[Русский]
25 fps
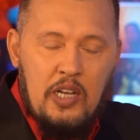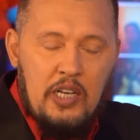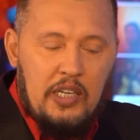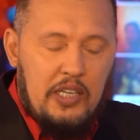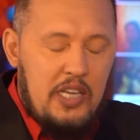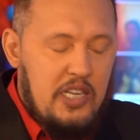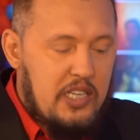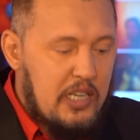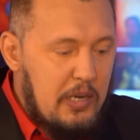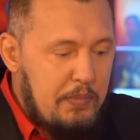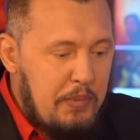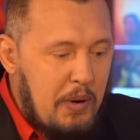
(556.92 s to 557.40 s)

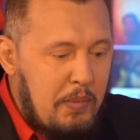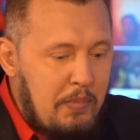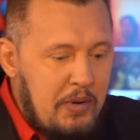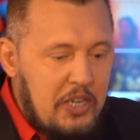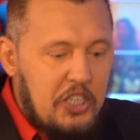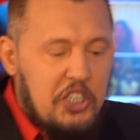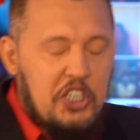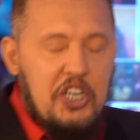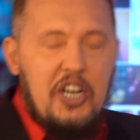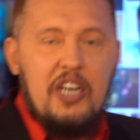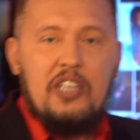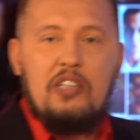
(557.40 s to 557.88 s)
Если бы
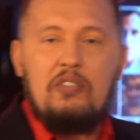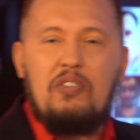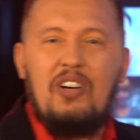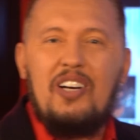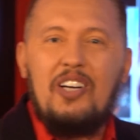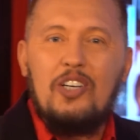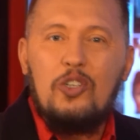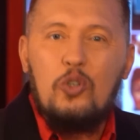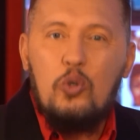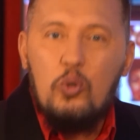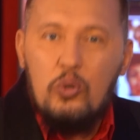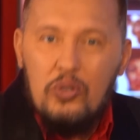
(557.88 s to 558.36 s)
мы
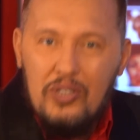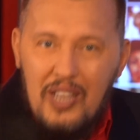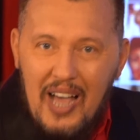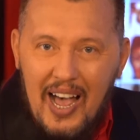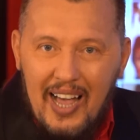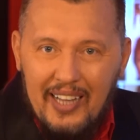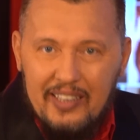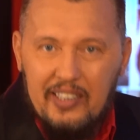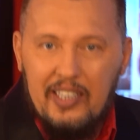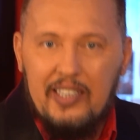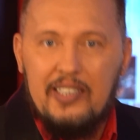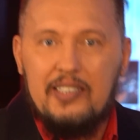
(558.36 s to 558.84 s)
жертвовали
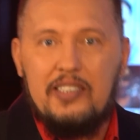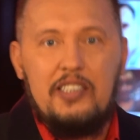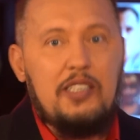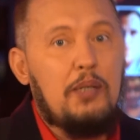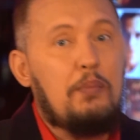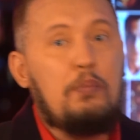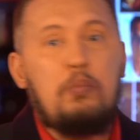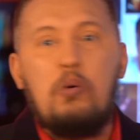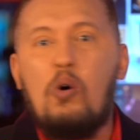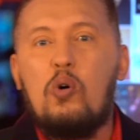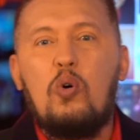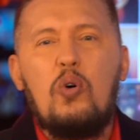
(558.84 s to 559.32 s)
куда-то, где
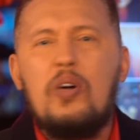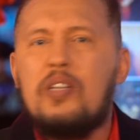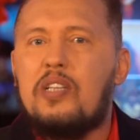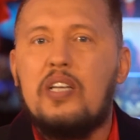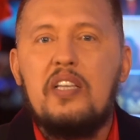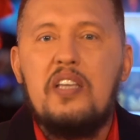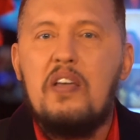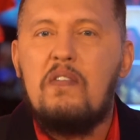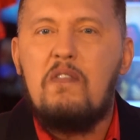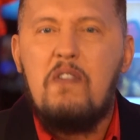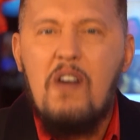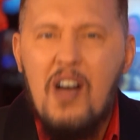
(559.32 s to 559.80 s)
Богу
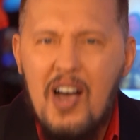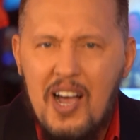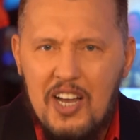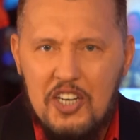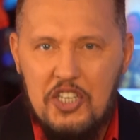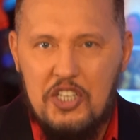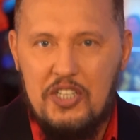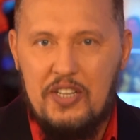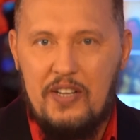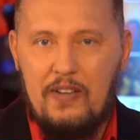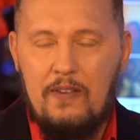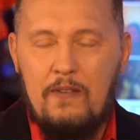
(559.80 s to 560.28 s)
это не
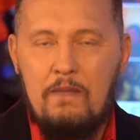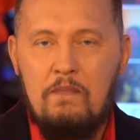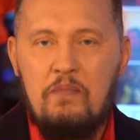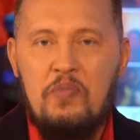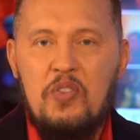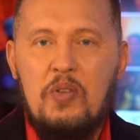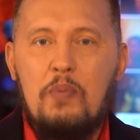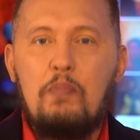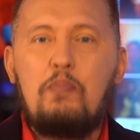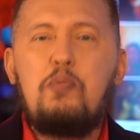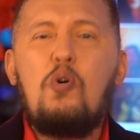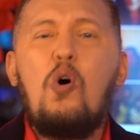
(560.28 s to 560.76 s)
важно,
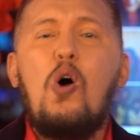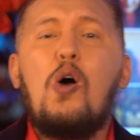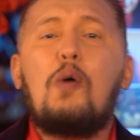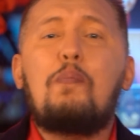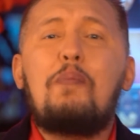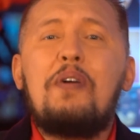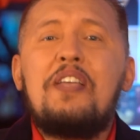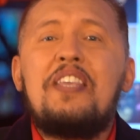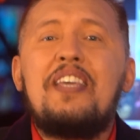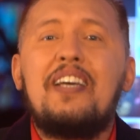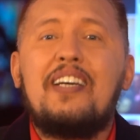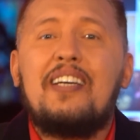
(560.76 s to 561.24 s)

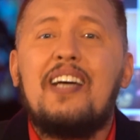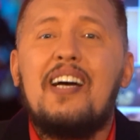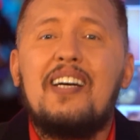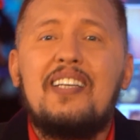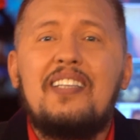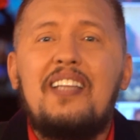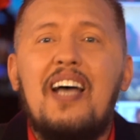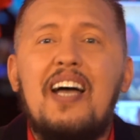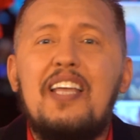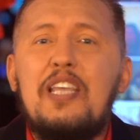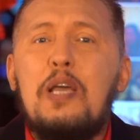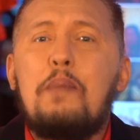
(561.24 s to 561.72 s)
Бог бы
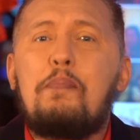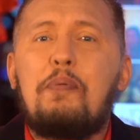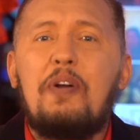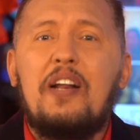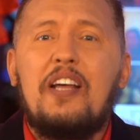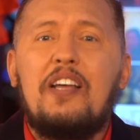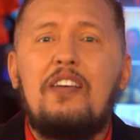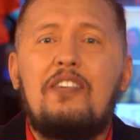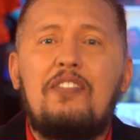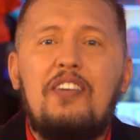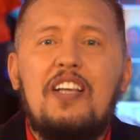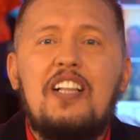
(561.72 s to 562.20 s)
никогда не
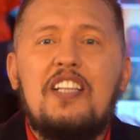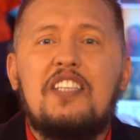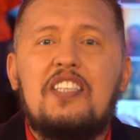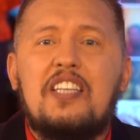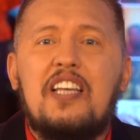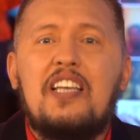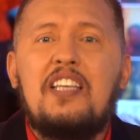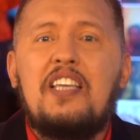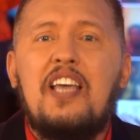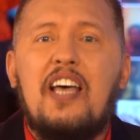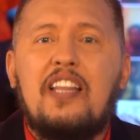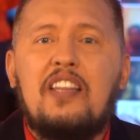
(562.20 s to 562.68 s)

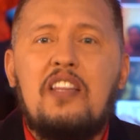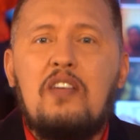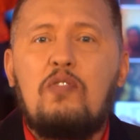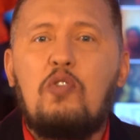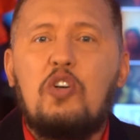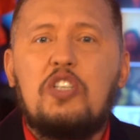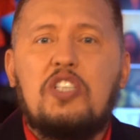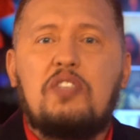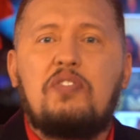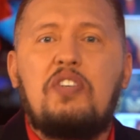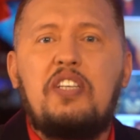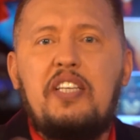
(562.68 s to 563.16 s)
проявился, ни
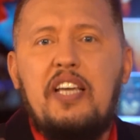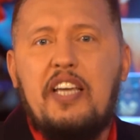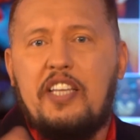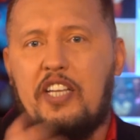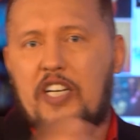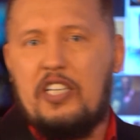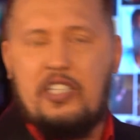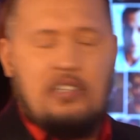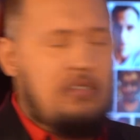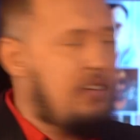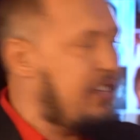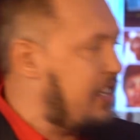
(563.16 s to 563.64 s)
одного
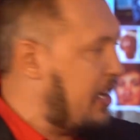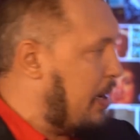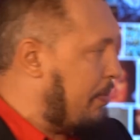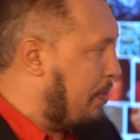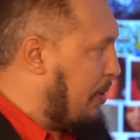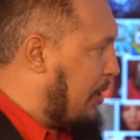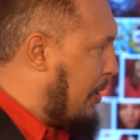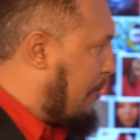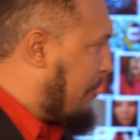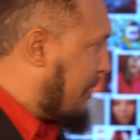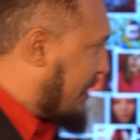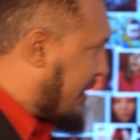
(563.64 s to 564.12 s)
свидетельства не
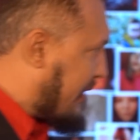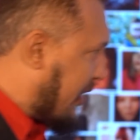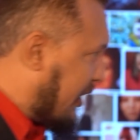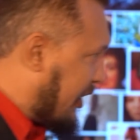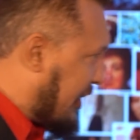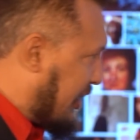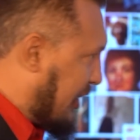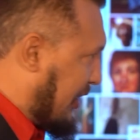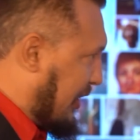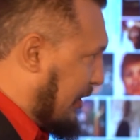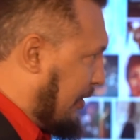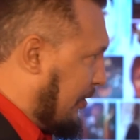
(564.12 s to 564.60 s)
было бы.
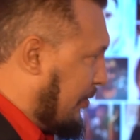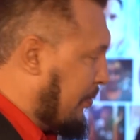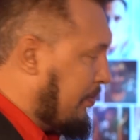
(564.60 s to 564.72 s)
Слышали?